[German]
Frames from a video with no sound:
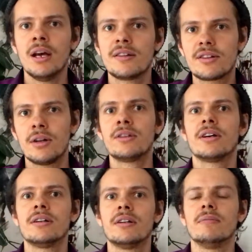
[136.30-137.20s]

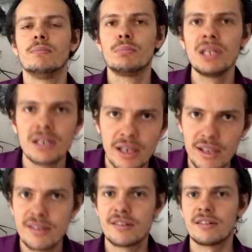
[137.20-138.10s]
sondern mir geht
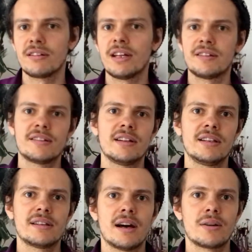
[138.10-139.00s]
es letztlich
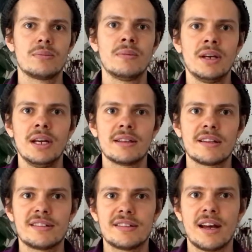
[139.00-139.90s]
darum,
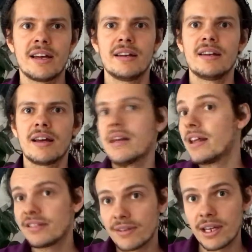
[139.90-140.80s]
dass ein, ein
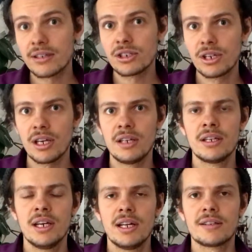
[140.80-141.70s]
Netzwerk entsteht,
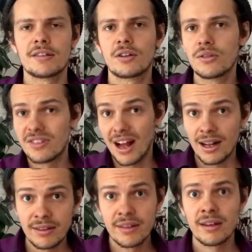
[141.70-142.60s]
dass
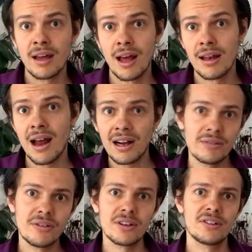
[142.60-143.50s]
Kontakte
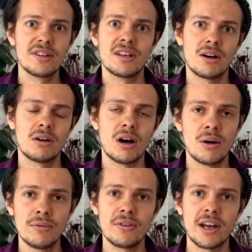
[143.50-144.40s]
langfristig auch
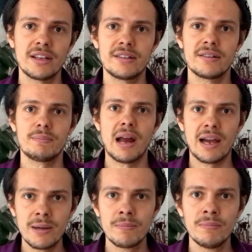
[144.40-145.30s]
aufrecht
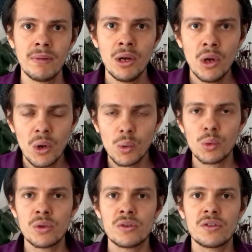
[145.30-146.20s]
bleiben
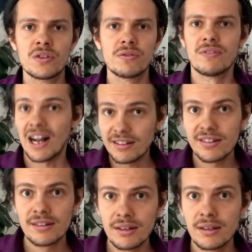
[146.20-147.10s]
und
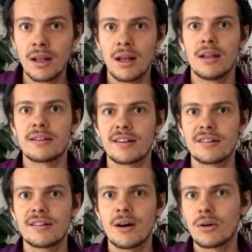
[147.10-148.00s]
wachsen,
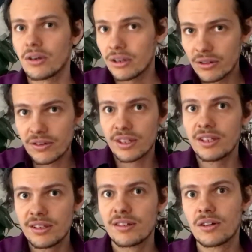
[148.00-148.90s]
dass auch sich
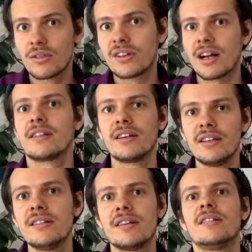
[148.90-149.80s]
diese Kontakte
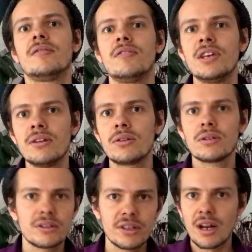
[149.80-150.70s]
intensivieren
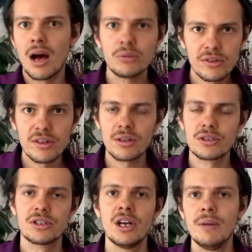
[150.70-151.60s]
durch den
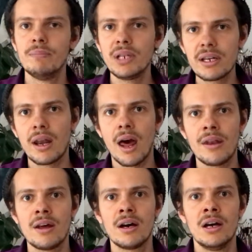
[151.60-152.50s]
Austausch
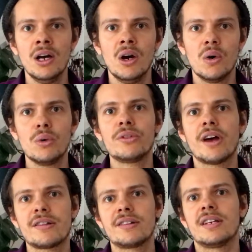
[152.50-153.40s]
miteinander und
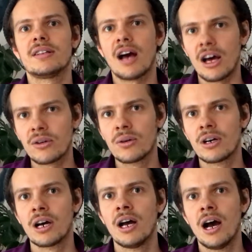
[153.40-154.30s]
dass sich
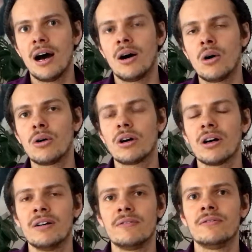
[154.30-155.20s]
dadurch auch
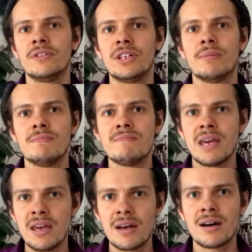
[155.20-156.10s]
wieder
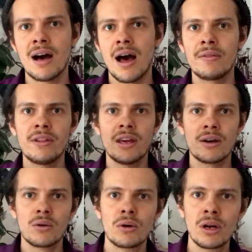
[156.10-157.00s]
mehr
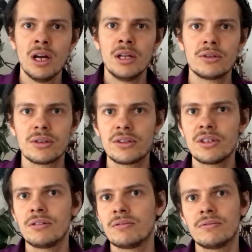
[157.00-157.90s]
Annäherung durch
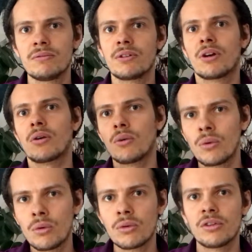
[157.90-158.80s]
die
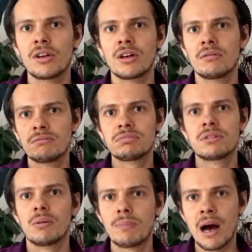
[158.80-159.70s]
große
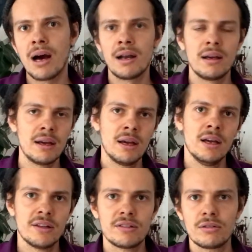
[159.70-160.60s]
globale
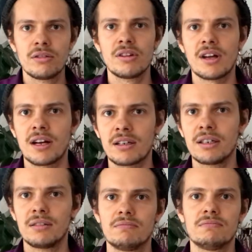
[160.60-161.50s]

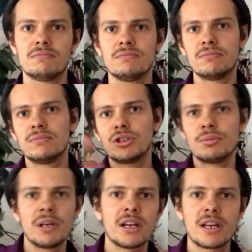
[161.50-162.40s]
sozusagen
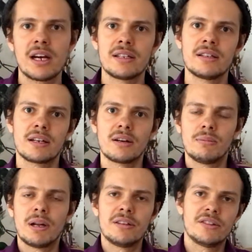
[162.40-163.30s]
Schwierigkeiten der
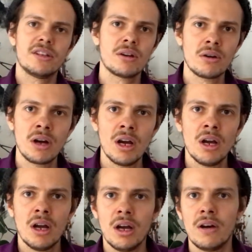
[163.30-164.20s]
Globalisierung
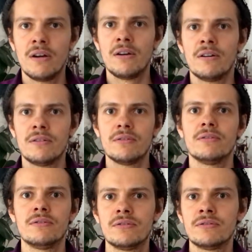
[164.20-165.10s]
äh,
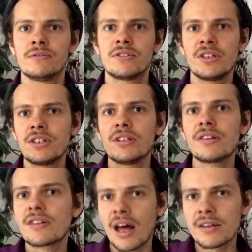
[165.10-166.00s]
sind die
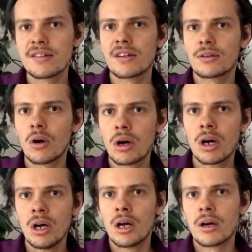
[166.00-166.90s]
Distanzen ja doch
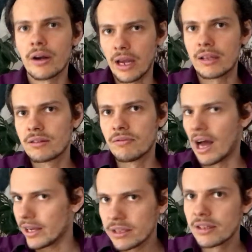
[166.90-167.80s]
recht
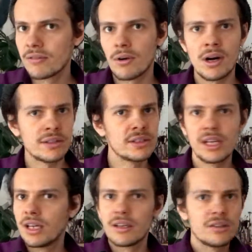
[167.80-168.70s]
weit geworden.
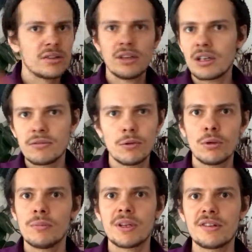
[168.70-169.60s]
Jeder ist irgendwo,
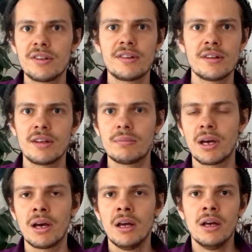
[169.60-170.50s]
man sitzt nicht mehr